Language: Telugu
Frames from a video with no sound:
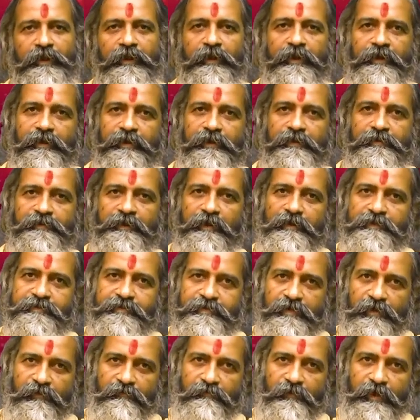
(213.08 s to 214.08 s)
కనుక
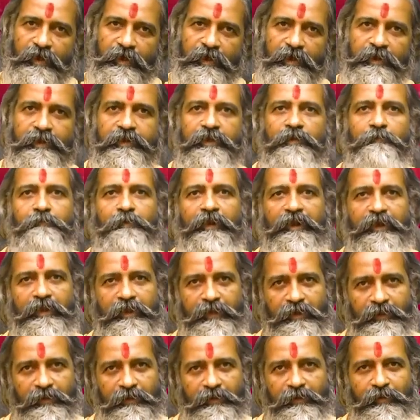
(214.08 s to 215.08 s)
తెలిసిన వాళ్ళకి
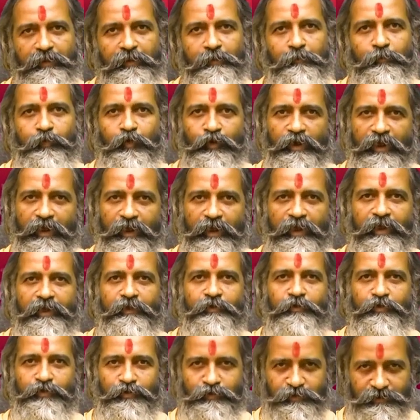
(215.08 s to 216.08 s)
మళ్ళీ పునః
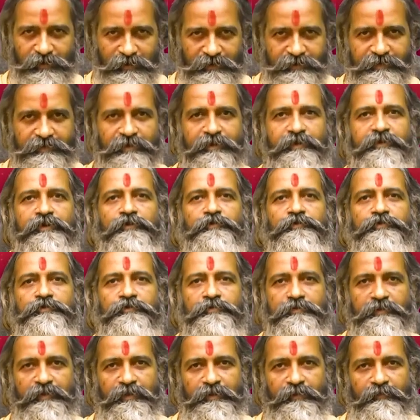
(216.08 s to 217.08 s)
గుర్తు చేసినట్టు
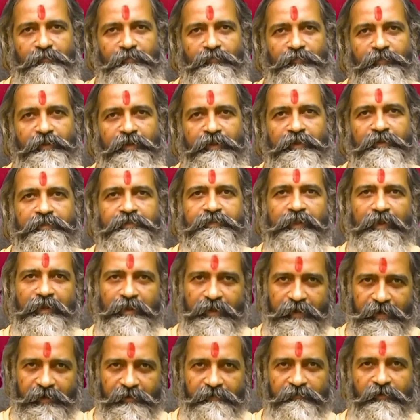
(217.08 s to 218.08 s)
అవుతుంది
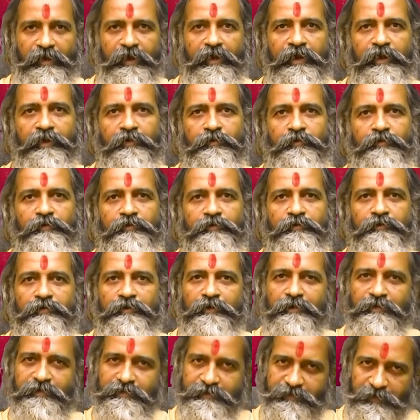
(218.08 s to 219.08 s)
తెలియని వాళ్లకు
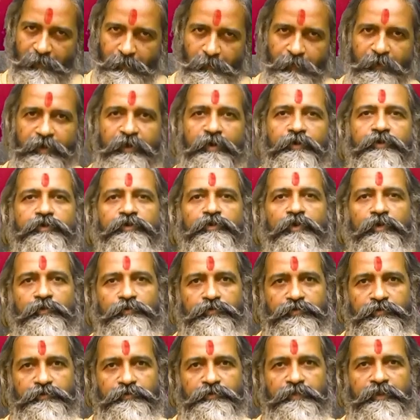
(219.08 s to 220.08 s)
చెప్పినట్టు
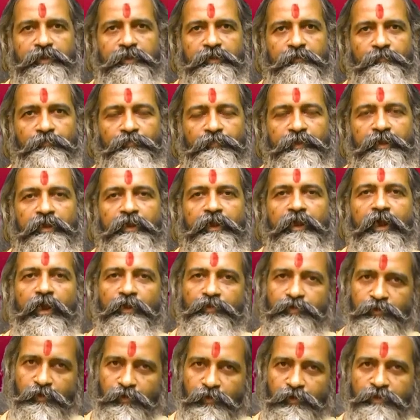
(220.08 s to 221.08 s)
అవుతుంది
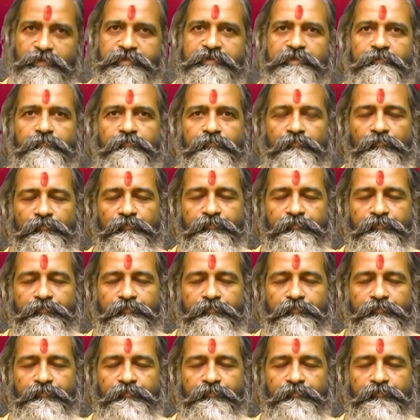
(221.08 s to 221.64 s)
అందుకోసం